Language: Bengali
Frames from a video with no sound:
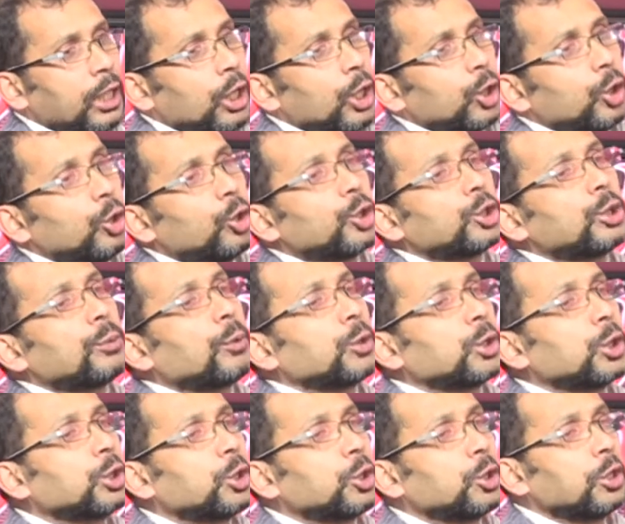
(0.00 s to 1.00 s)
নশো
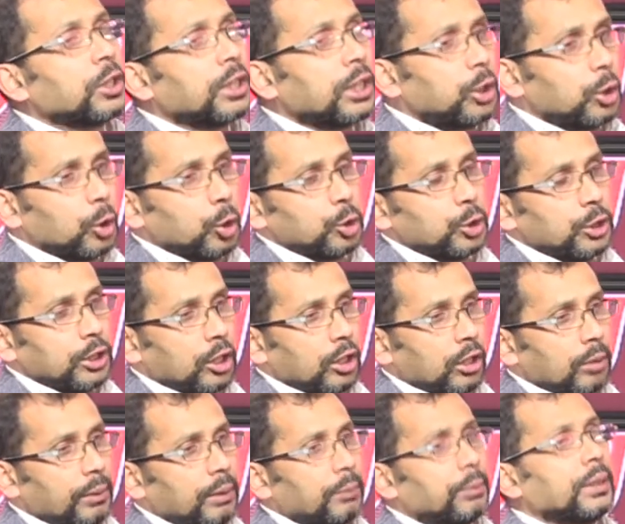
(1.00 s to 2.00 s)
পঁচাত্তর জনকে ডোজ দেওয়া
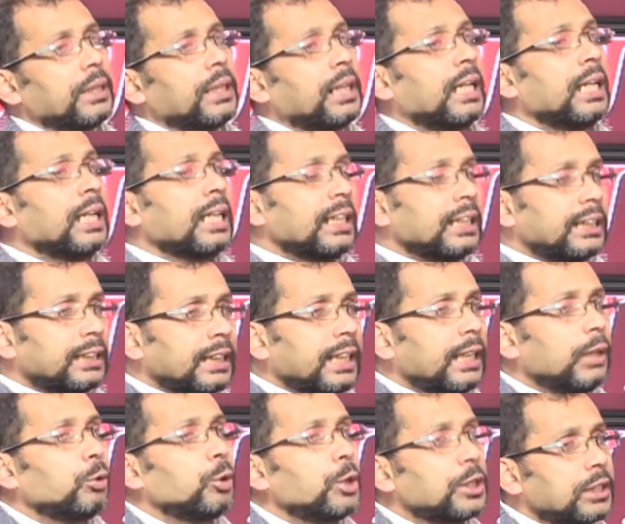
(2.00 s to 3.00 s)
হবে এবং এটা থ্রি
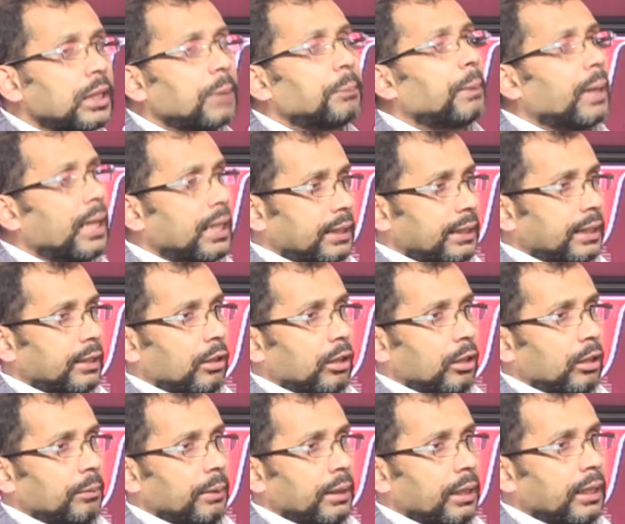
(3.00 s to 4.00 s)
উইকস পার্ট দেওয়া
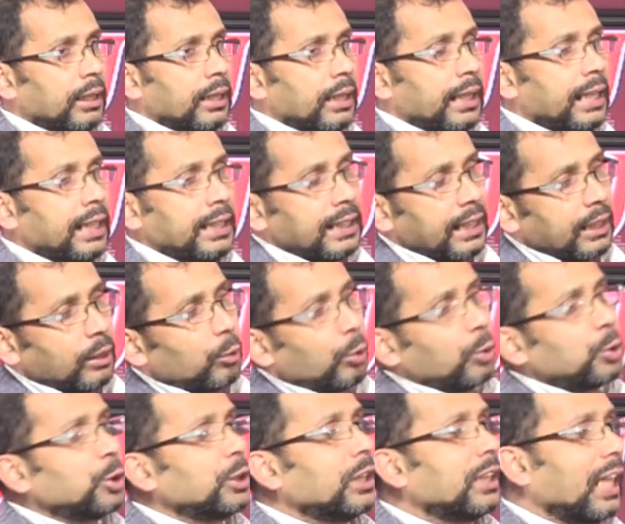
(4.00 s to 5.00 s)
হবে এটার
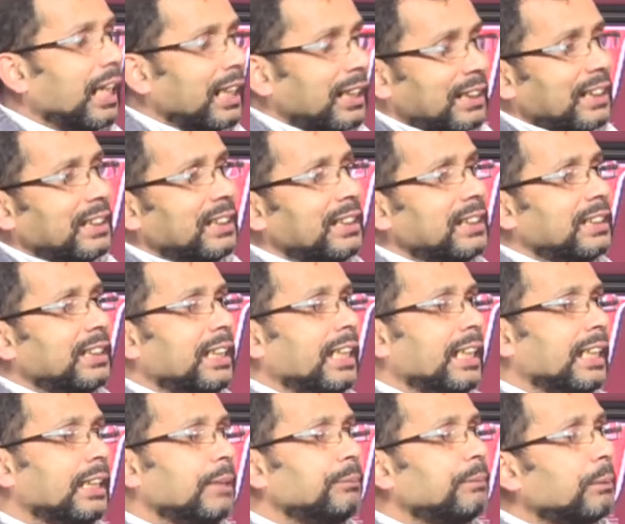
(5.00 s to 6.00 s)
ওষুধের আরেকটা জিনিস
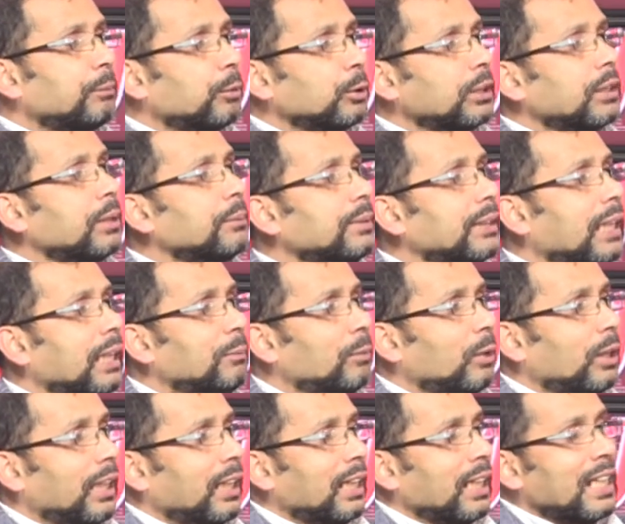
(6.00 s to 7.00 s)
নেগেটিভ বা পজিটিভ যাই
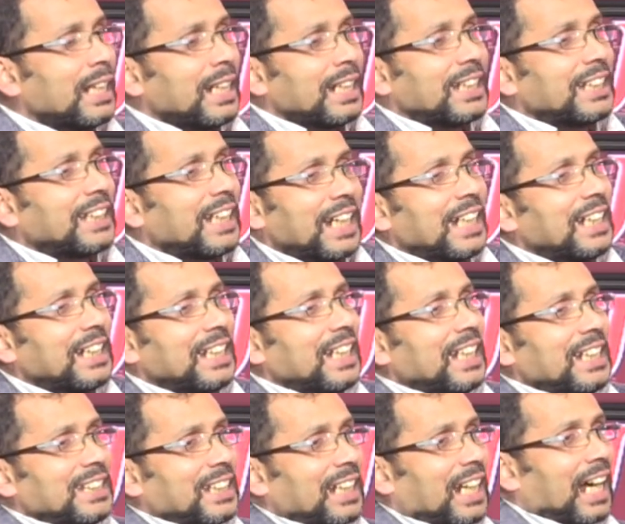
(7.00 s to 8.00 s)
বলেন টেন
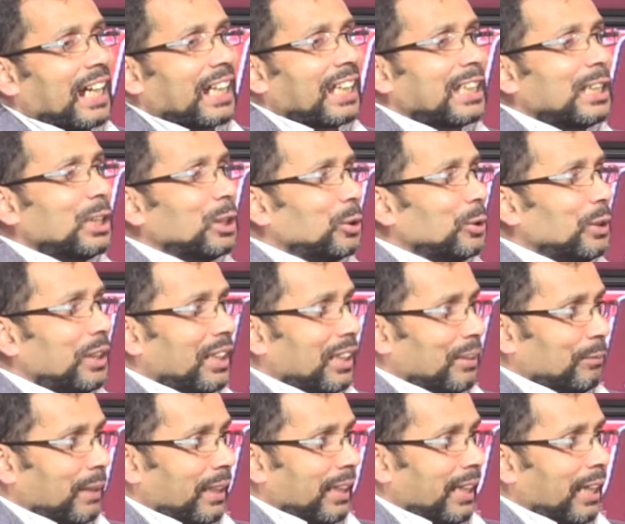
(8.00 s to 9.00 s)
ডেইজের আগে কিন্তু
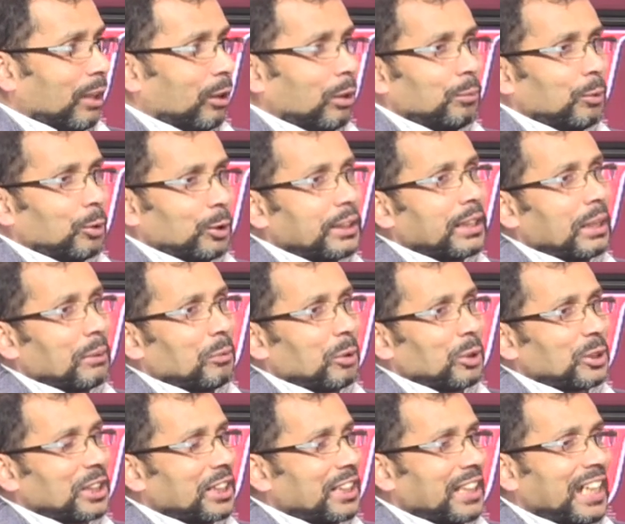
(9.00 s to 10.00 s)
মানে এখন পর্যন্ত যেটা
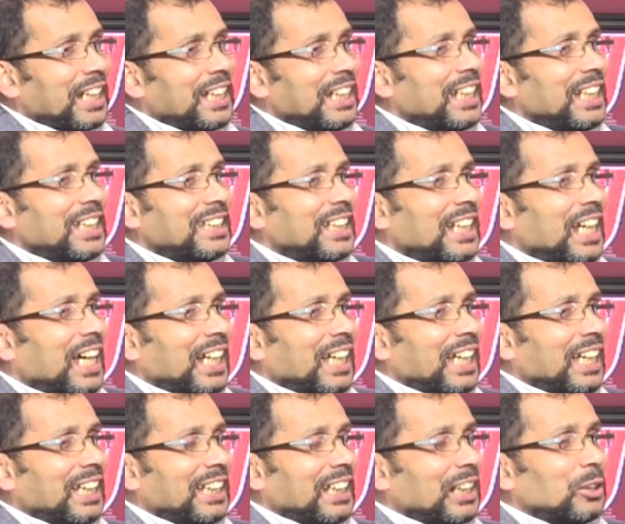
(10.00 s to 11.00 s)
বলছে টেন ডেইজের আগে
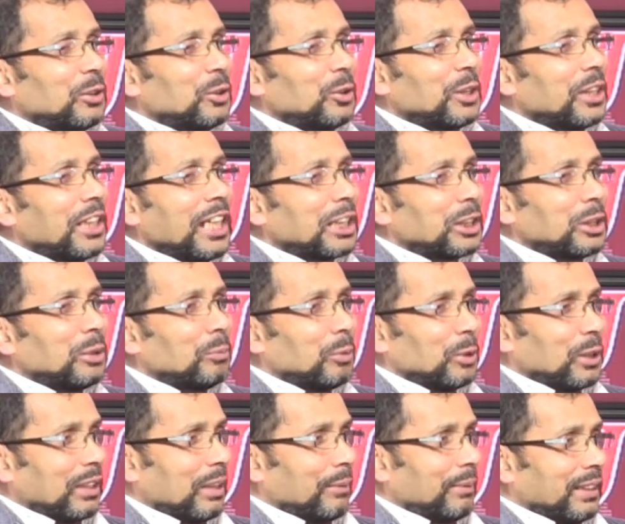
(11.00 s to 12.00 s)
এটা কিন্তু রিয়েকশন
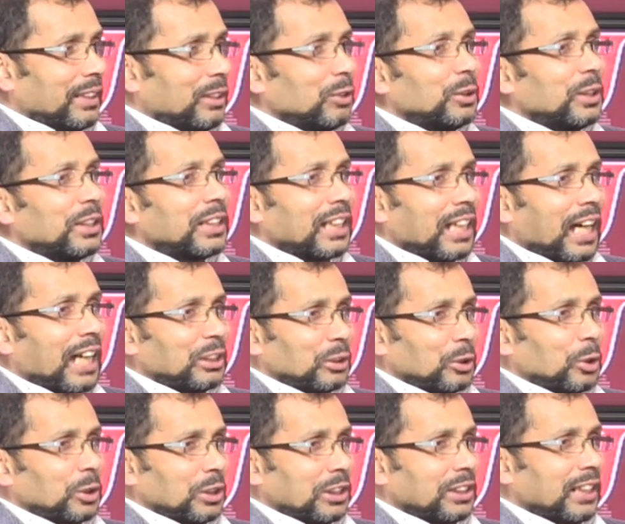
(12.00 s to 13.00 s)
বোঝা যাবে না কোন দিকে কাজ
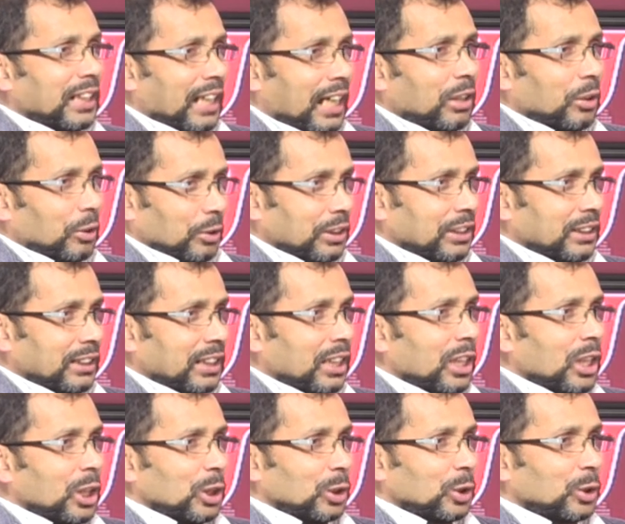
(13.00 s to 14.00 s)
করতেছে না করতেছে
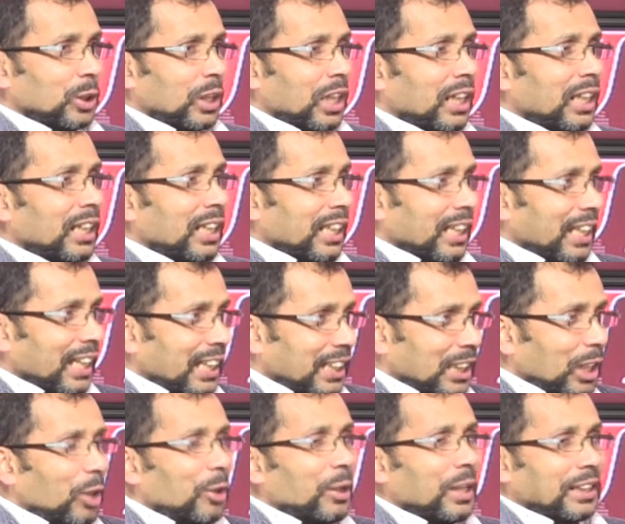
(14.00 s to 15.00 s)
আচ্ছা। সুতরাং
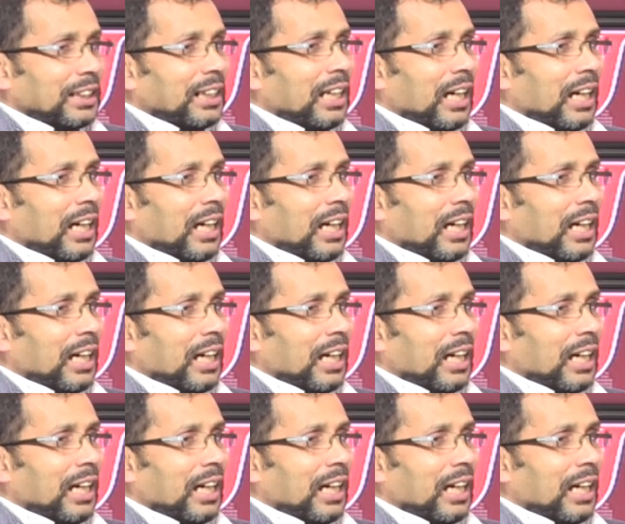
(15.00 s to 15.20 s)
এটাও একটা